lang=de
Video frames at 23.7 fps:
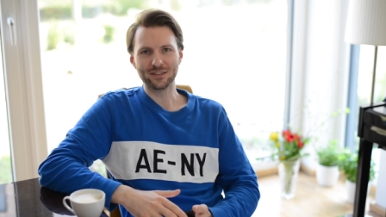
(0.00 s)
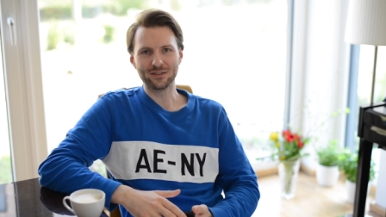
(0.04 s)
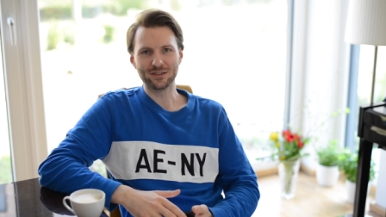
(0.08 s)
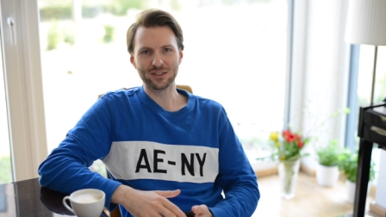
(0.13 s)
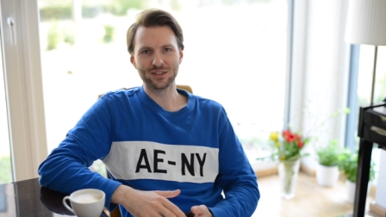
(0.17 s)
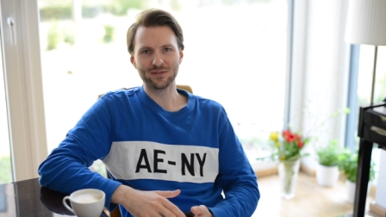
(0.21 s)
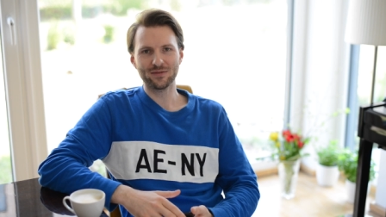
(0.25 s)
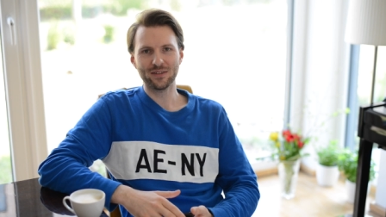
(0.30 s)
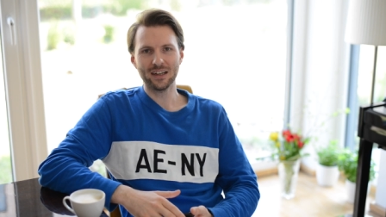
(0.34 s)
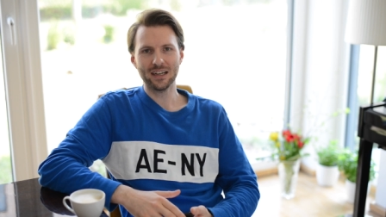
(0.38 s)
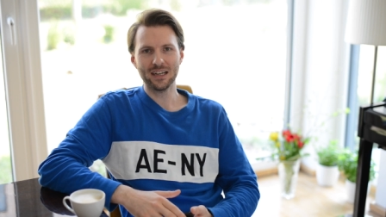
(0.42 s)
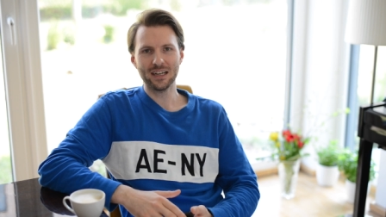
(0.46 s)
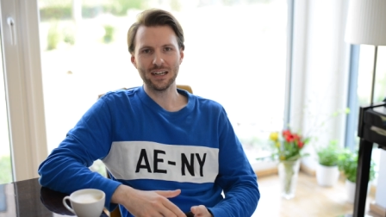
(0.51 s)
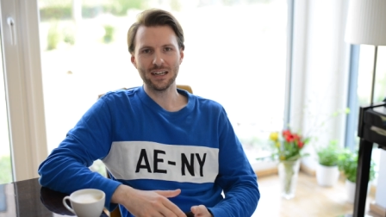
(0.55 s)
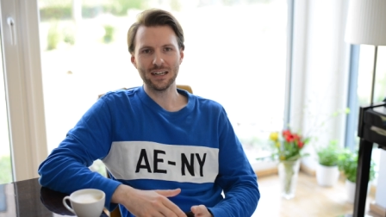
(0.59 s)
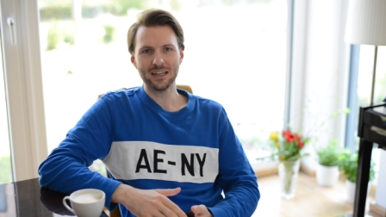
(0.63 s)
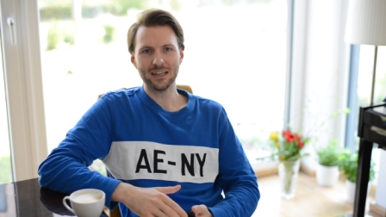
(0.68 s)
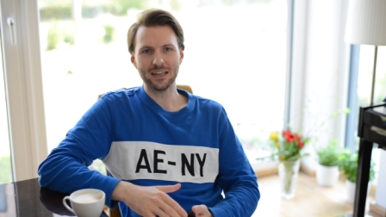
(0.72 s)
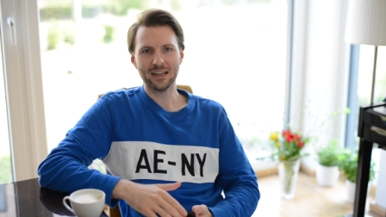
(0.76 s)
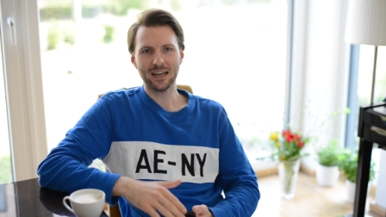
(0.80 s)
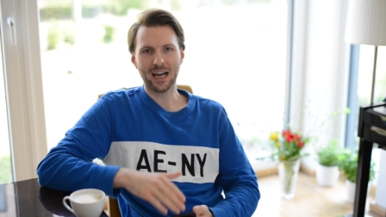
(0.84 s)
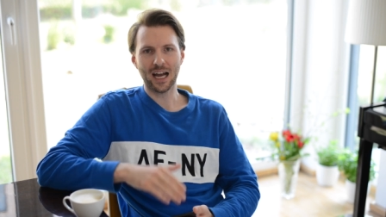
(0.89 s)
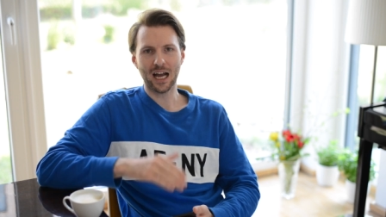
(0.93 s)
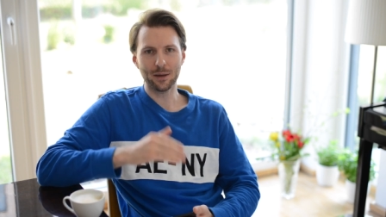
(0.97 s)
Und
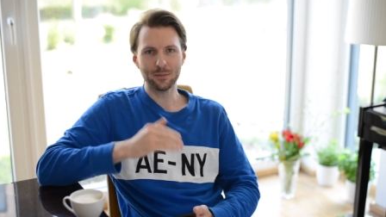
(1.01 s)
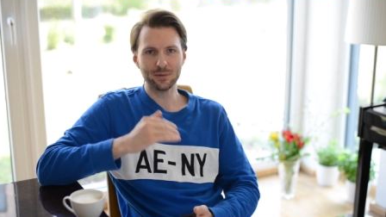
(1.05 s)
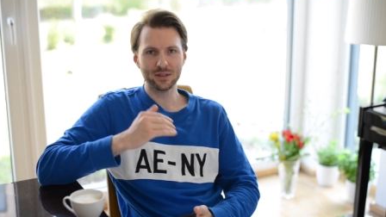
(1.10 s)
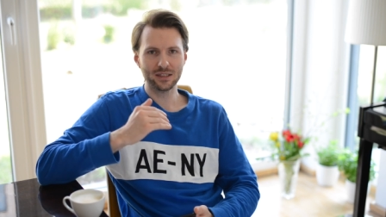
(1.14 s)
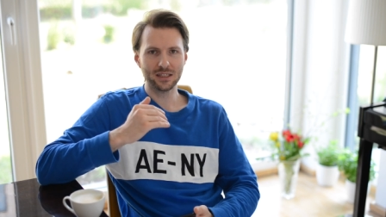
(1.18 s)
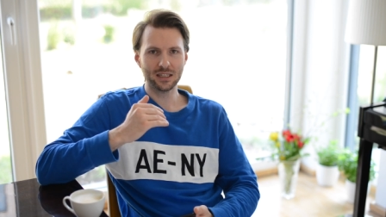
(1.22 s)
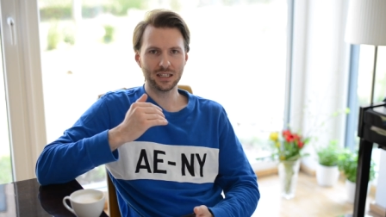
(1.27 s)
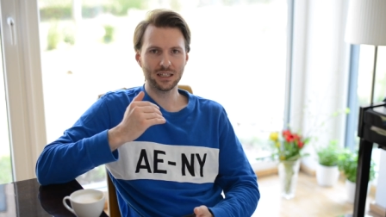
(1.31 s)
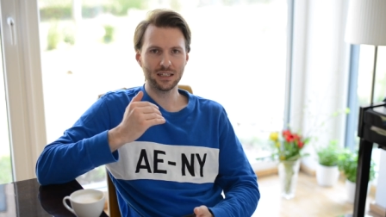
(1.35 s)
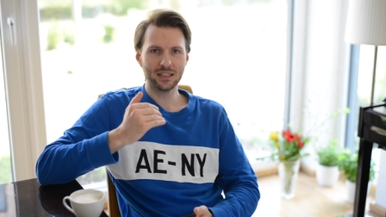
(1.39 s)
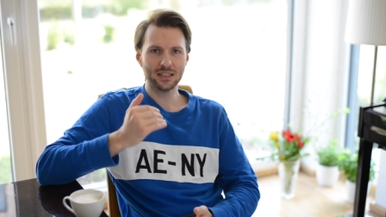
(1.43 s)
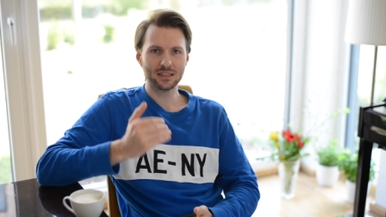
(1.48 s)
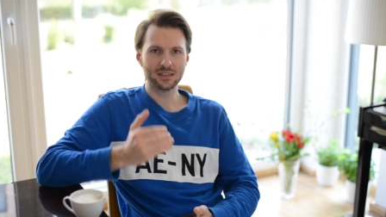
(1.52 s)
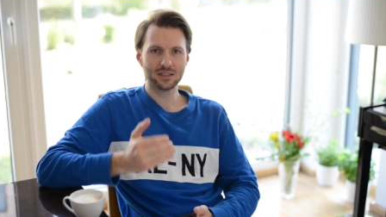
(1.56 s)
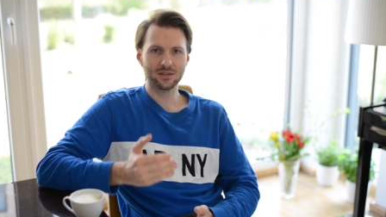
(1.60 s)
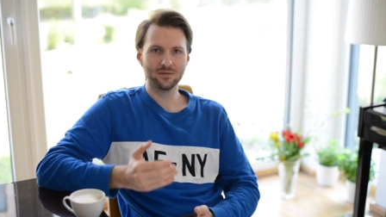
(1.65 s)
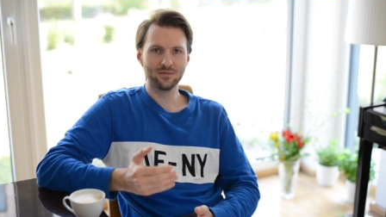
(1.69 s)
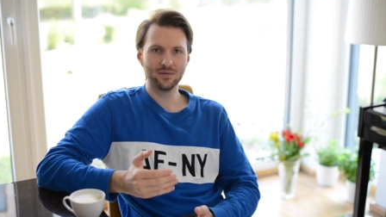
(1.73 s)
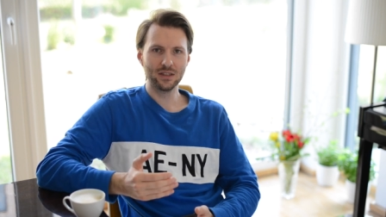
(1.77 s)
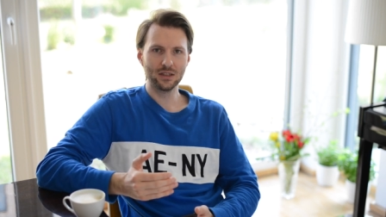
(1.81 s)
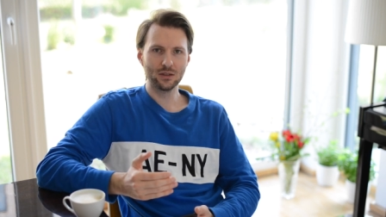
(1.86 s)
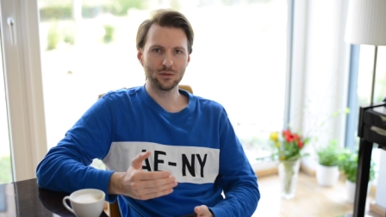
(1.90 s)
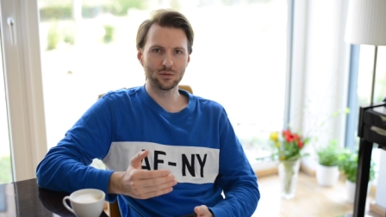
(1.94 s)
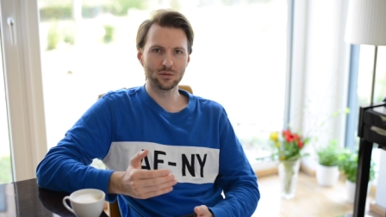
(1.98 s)
zwar habe ich ja in den
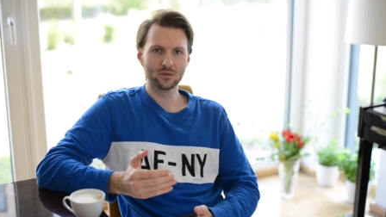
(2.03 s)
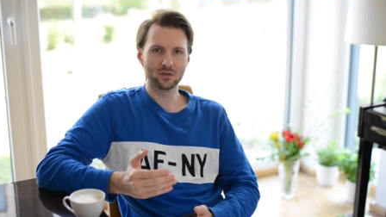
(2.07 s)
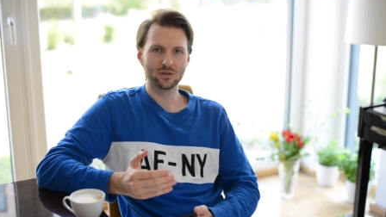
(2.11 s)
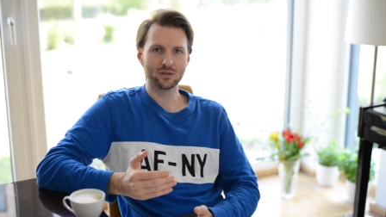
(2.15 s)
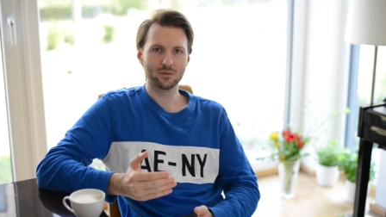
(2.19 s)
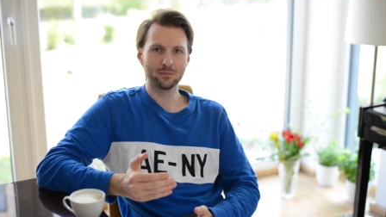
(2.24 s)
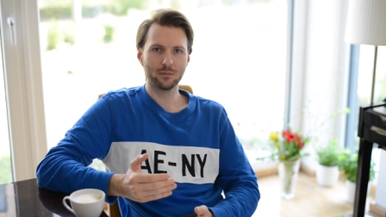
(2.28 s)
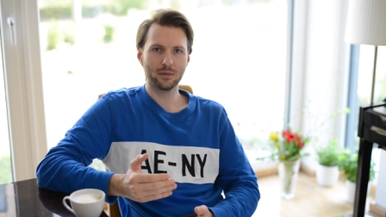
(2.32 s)
letzten Videos